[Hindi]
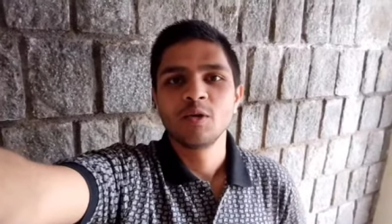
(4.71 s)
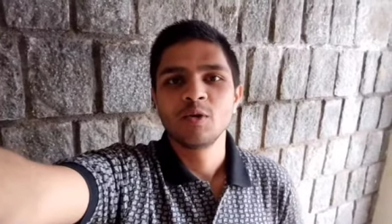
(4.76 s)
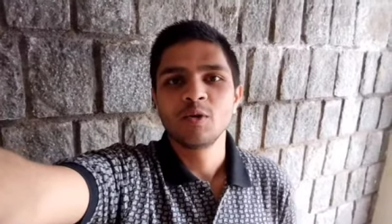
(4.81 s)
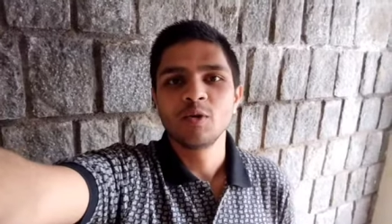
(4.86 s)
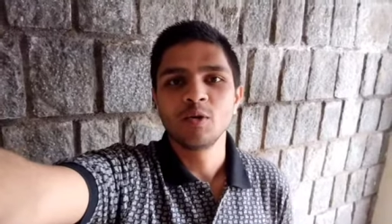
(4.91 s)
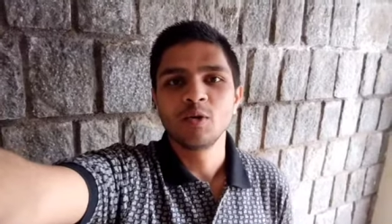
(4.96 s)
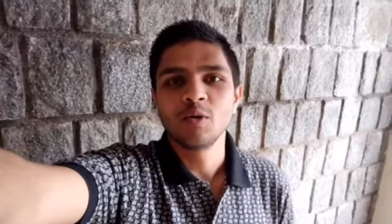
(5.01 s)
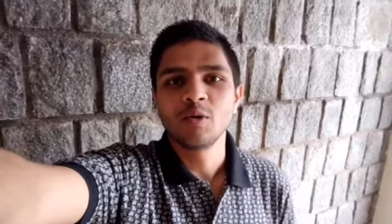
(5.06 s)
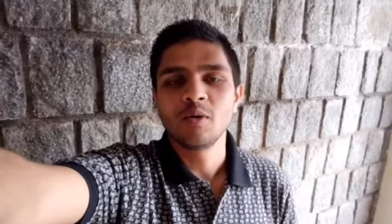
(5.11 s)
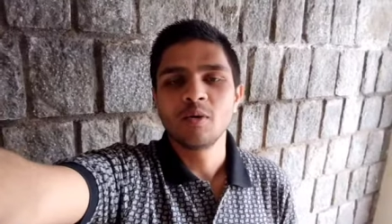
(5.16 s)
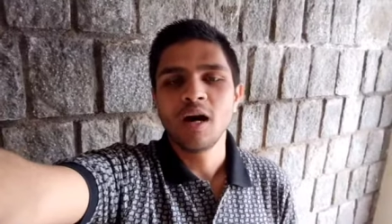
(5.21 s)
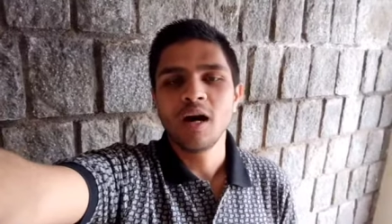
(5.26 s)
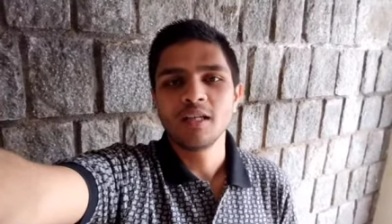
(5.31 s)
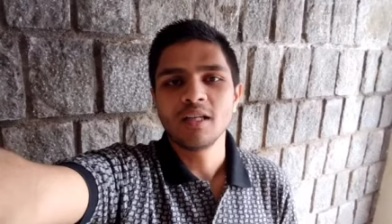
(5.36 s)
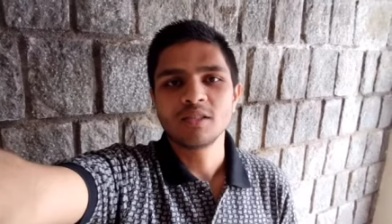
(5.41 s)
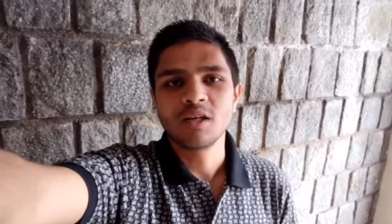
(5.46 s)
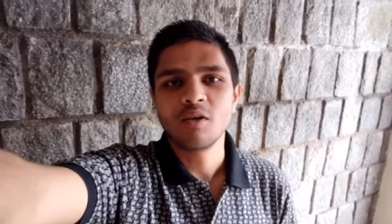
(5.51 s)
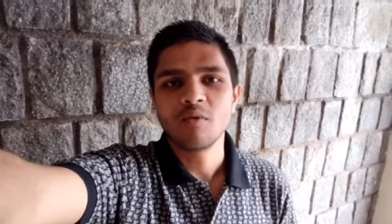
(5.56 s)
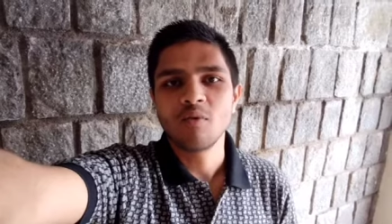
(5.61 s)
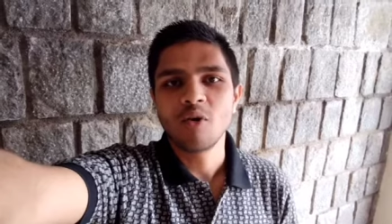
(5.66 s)
तो
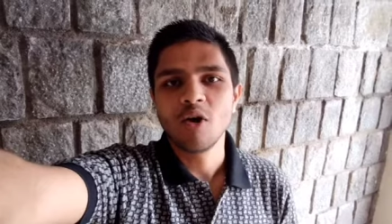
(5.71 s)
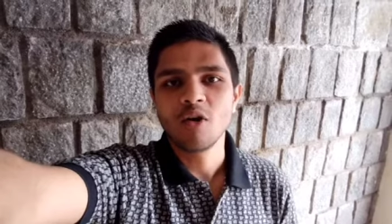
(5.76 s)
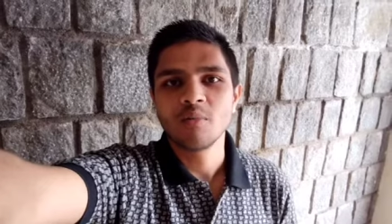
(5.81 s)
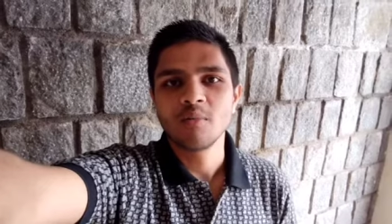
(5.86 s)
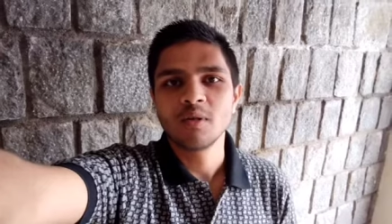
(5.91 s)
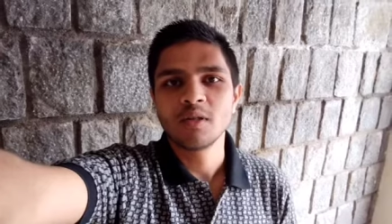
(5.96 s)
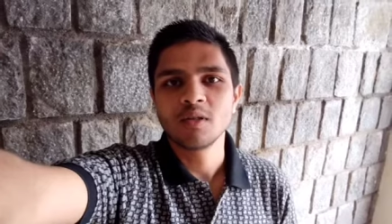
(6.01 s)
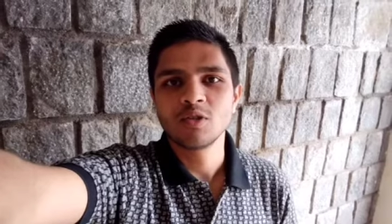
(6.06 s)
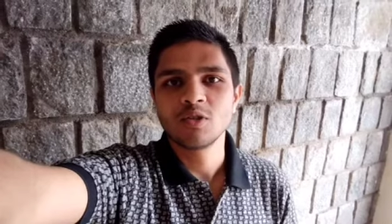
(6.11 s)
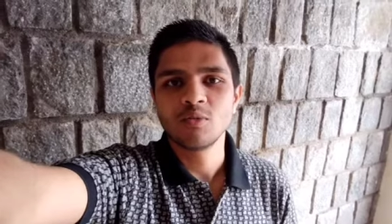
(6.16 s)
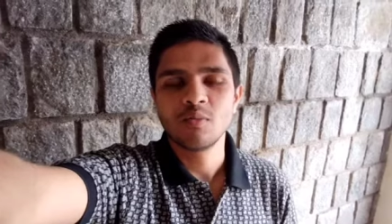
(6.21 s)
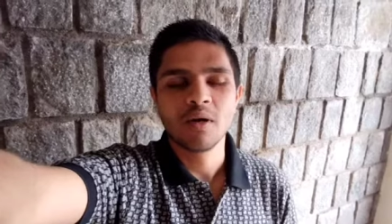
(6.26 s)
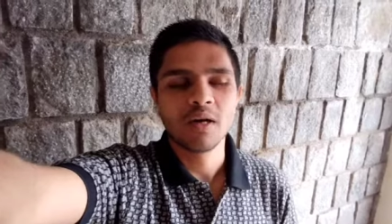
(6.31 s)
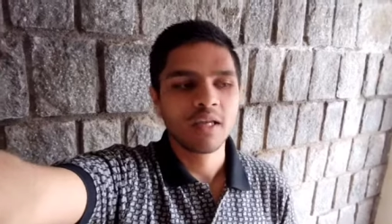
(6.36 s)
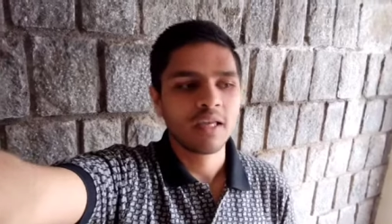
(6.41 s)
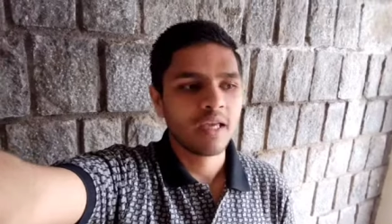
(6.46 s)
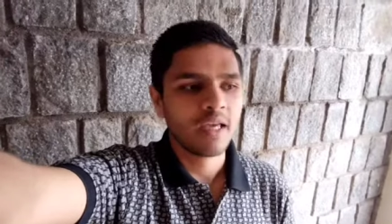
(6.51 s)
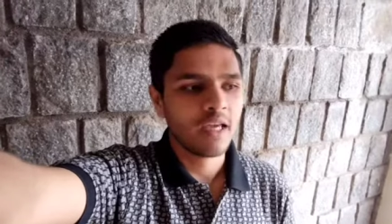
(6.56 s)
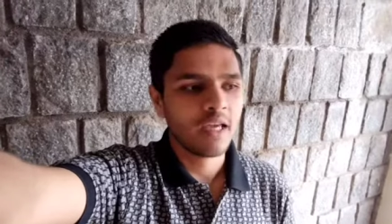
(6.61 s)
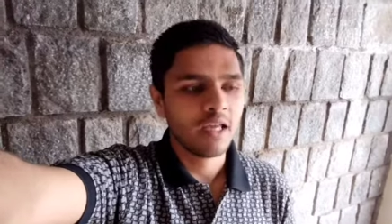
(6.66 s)
आज का व्लॉग मैं सुबह
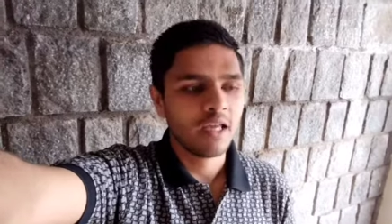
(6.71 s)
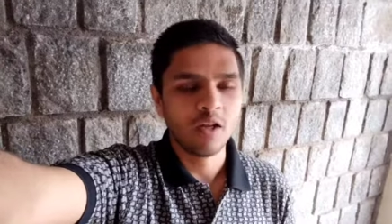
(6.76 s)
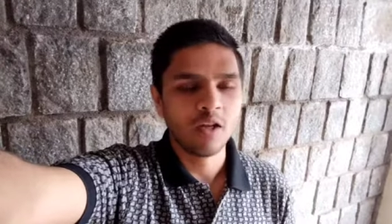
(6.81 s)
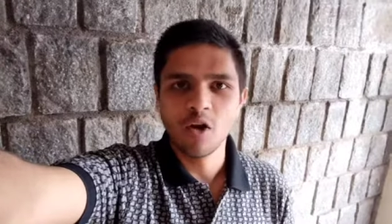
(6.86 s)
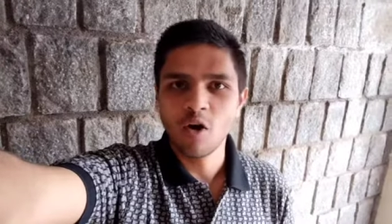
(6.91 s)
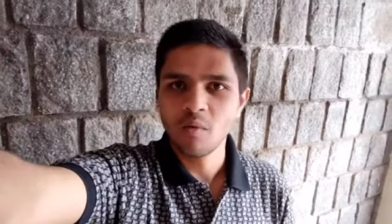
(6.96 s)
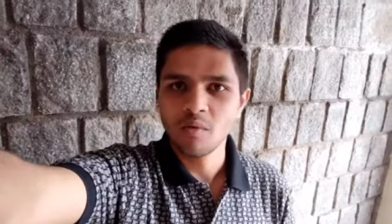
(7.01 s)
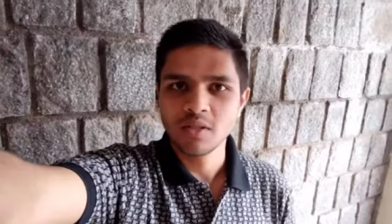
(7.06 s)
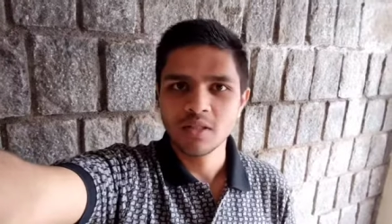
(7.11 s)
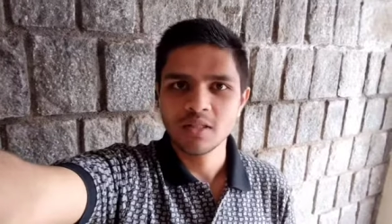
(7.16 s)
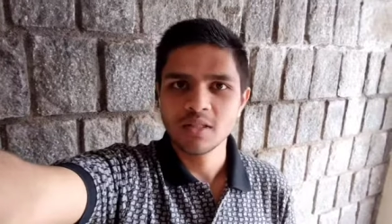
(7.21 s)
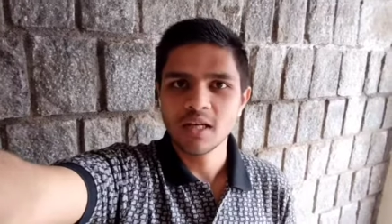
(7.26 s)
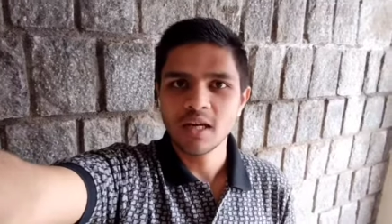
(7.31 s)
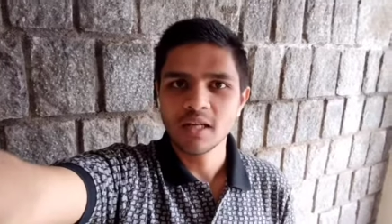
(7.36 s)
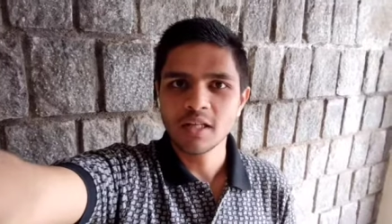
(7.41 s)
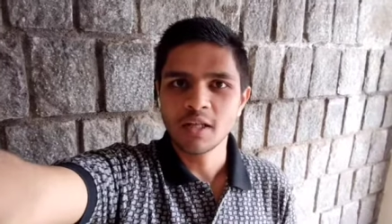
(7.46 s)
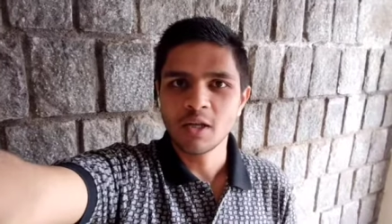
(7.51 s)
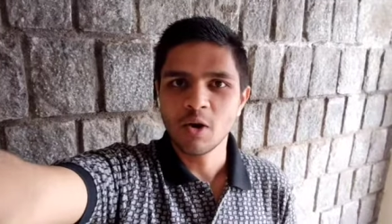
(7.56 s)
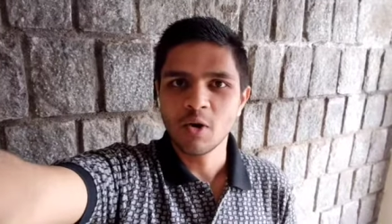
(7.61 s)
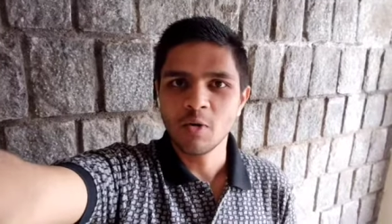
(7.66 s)
के नौ बजे
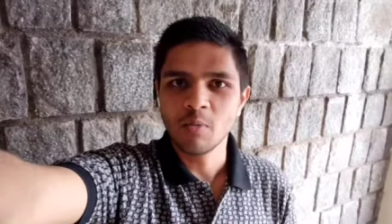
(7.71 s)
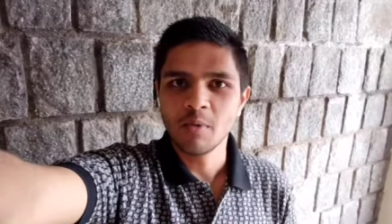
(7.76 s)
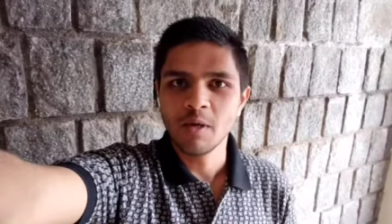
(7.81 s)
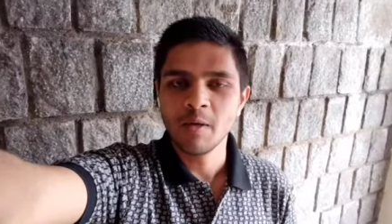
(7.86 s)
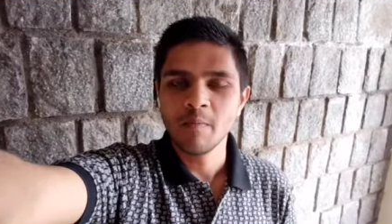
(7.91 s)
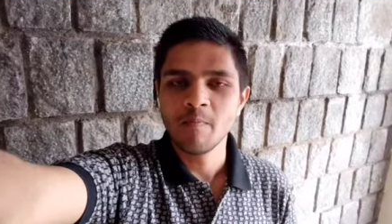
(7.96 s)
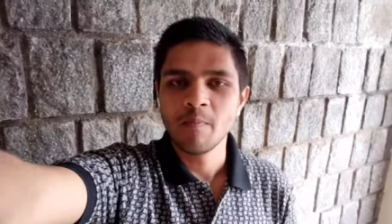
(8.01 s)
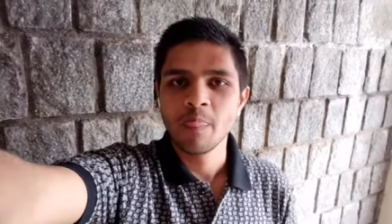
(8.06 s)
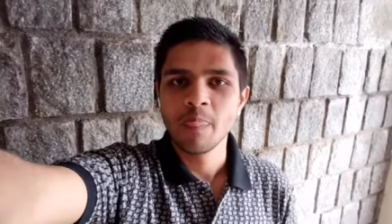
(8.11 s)
स्टार्ट किया हूँ मैं